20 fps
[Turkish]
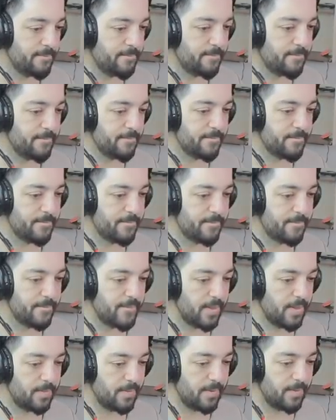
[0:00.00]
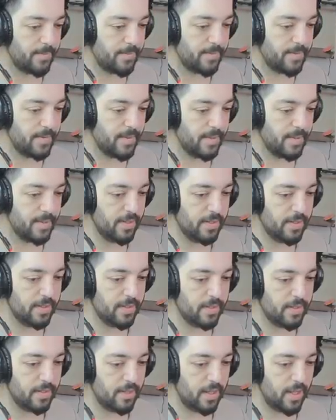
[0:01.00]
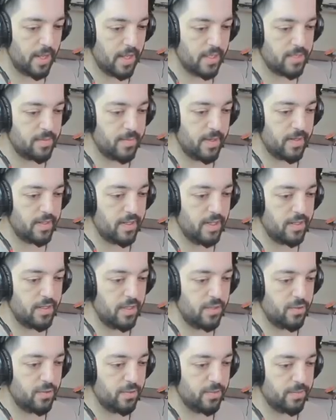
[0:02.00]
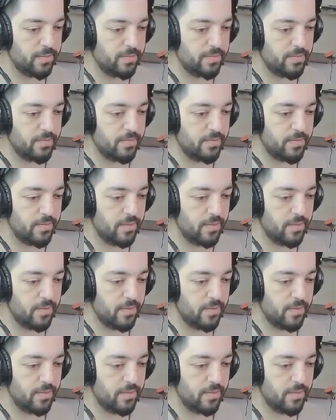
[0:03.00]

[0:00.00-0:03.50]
Hmm, tamam. Az bekleteceğim.